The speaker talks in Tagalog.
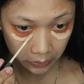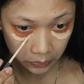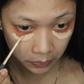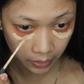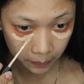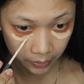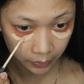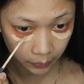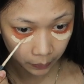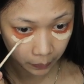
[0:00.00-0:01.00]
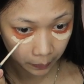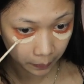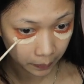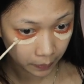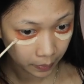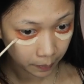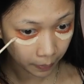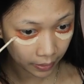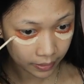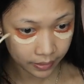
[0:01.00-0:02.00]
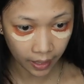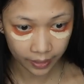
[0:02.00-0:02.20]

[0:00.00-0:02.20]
Yun yung gamit ito. Para sa